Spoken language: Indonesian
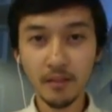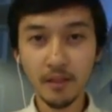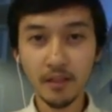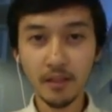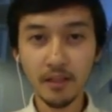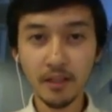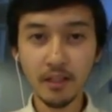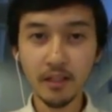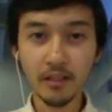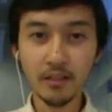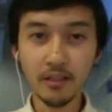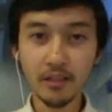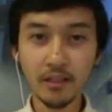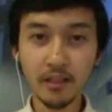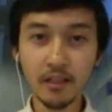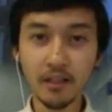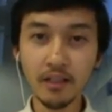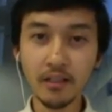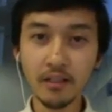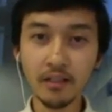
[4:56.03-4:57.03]

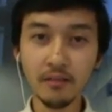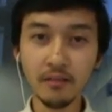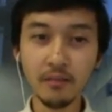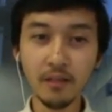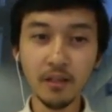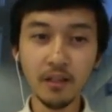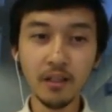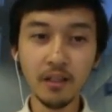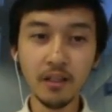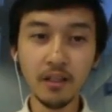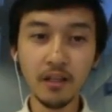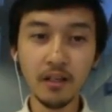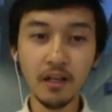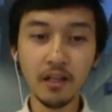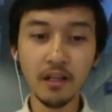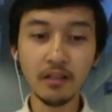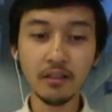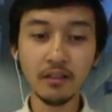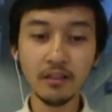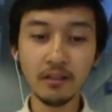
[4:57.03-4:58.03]
acara-acara yang dimana
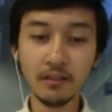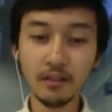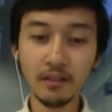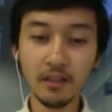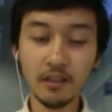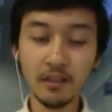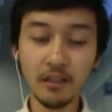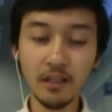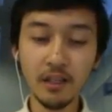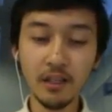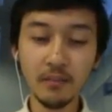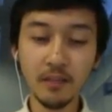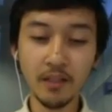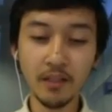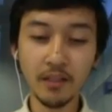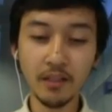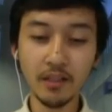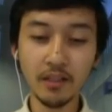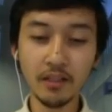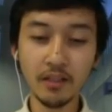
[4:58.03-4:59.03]
mana di dalam
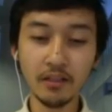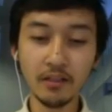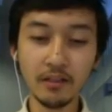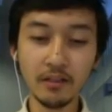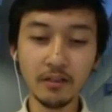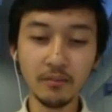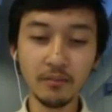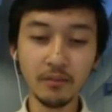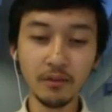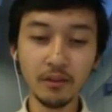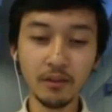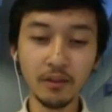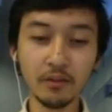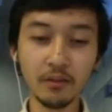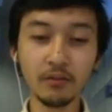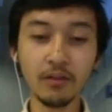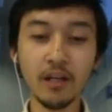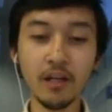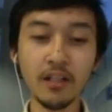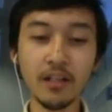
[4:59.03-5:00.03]
acaranya tersebut
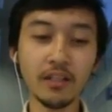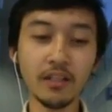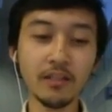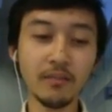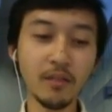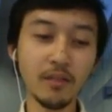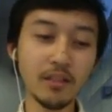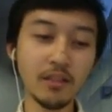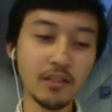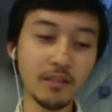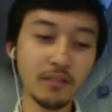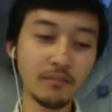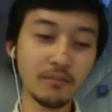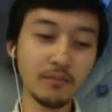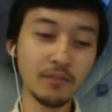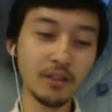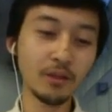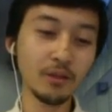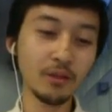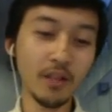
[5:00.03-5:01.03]
itu ada semacam
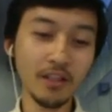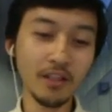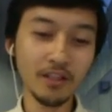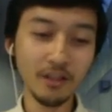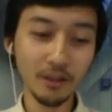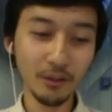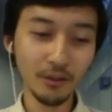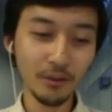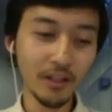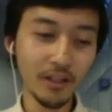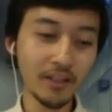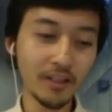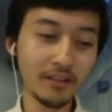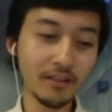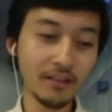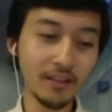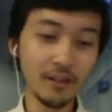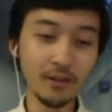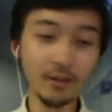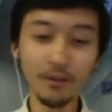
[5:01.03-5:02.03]

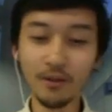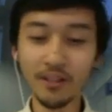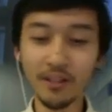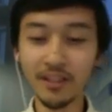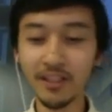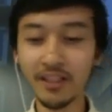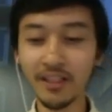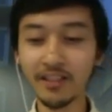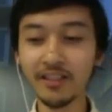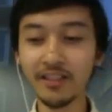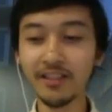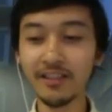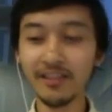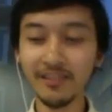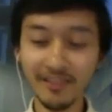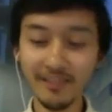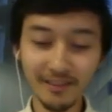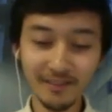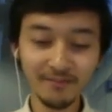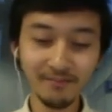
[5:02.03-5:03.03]
sentuhan-sentuhan Indonesianya.
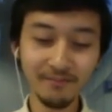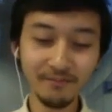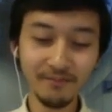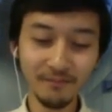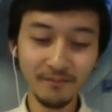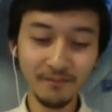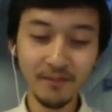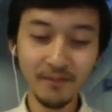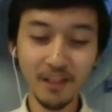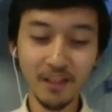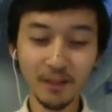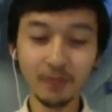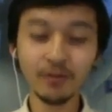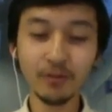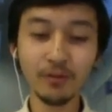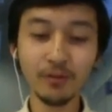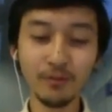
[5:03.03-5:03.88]
Itu